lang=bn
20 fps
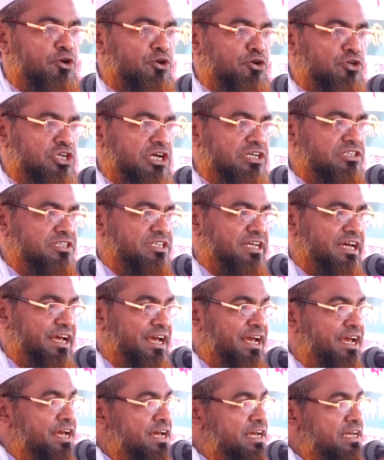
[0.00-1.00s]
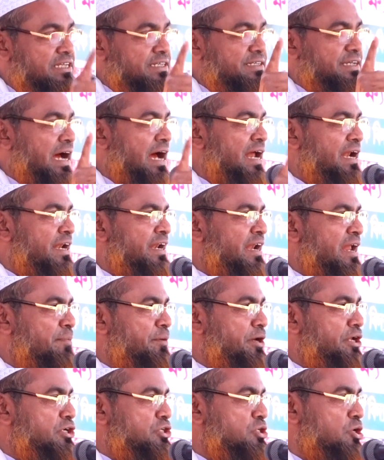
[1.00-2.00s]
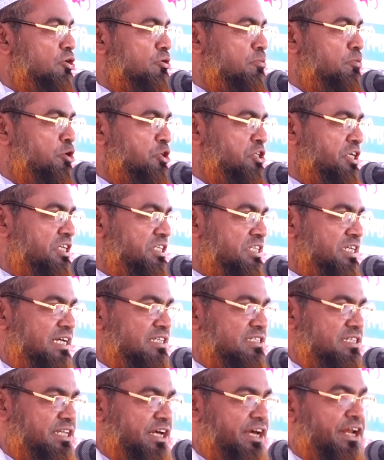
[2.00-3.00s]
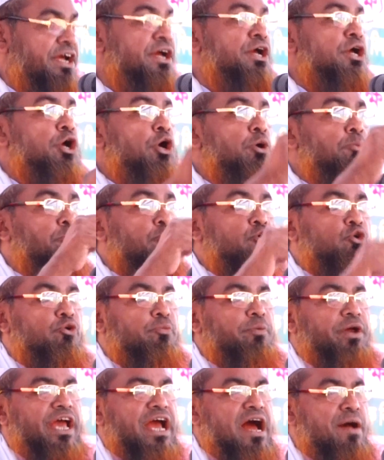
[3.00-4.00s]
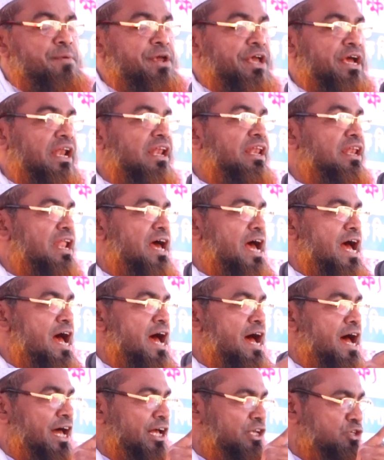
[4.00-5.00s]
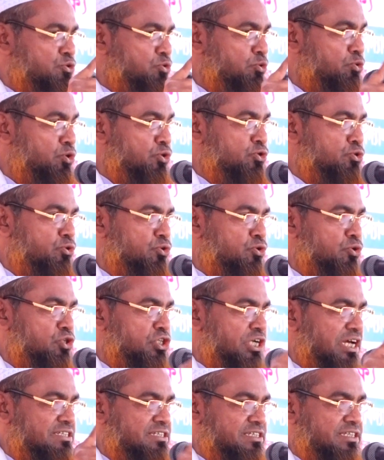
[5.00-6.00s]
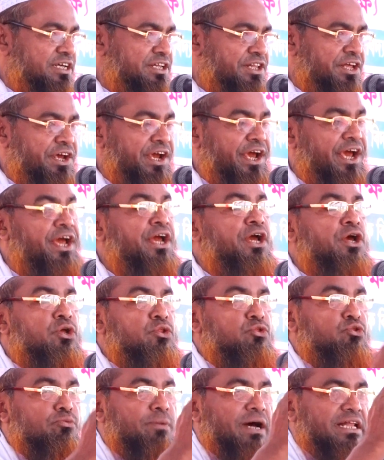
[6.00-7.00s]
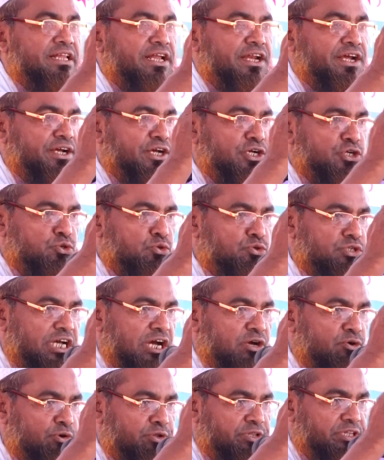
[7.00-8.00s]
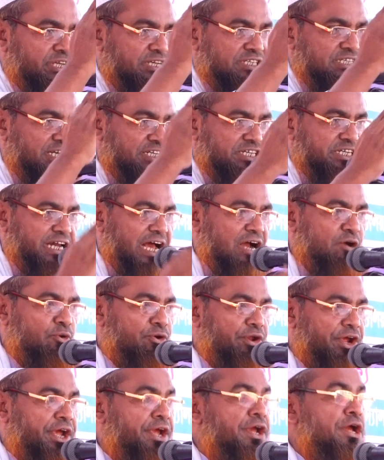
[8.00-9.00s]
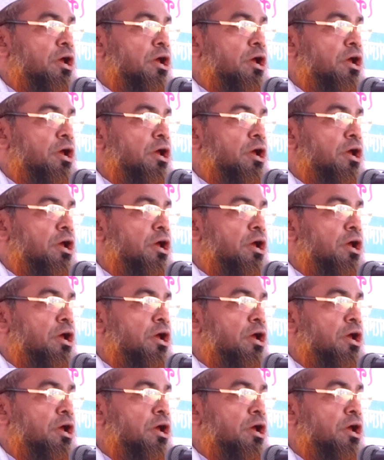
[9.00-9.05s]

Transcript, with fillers: বড় শাস্তি জাহান্নামের সর্বশেষ শাস্তির পূর্বে আমি আল্লাহ ছোট ছোট শাস্তি দিয়ে তোমাদেরকে সোজা করতে চেষ্টা করি